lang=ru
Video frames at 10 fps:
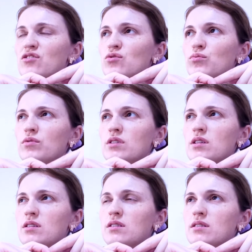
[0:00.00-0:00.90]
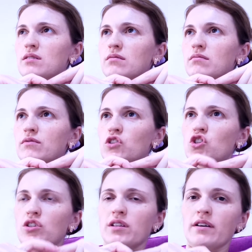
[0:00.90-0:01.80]
Еще у нас есть э,
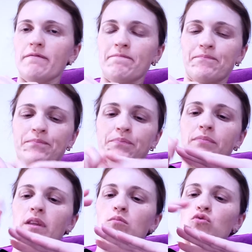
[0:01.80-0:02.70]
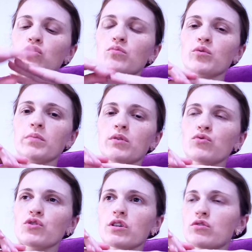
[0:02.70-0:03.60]
ветчина. Можно будет
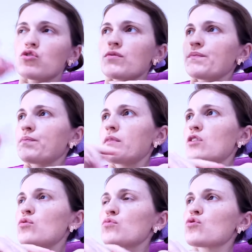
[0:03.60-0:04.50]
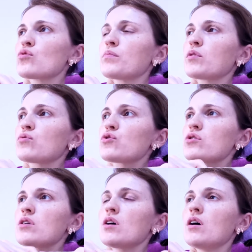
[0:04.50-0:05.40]
покушать. Короче, найдем что
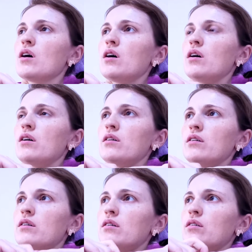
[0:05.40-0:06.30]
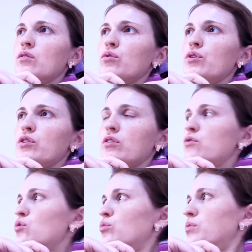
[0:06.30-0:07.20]
покушать. Ой, я так
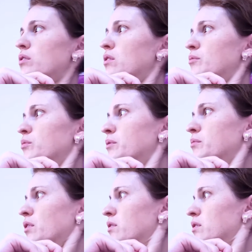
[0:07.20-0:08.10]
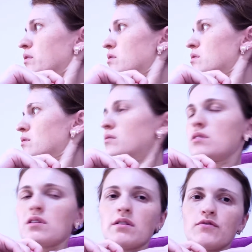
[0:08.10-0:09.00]
все убрала, мне прям так нравится.
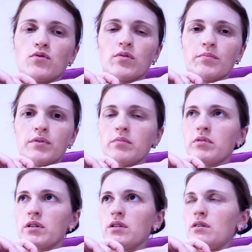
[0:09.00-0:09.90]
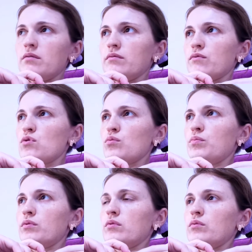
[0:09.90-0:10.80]
На столе все там перебрала, все
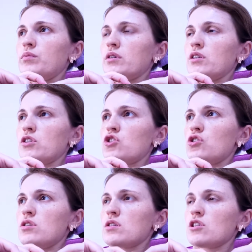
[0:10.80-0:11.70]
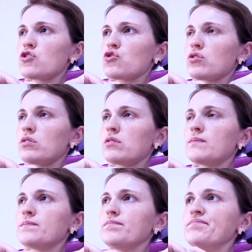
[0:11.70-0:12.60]
поубирала, чаи сложила.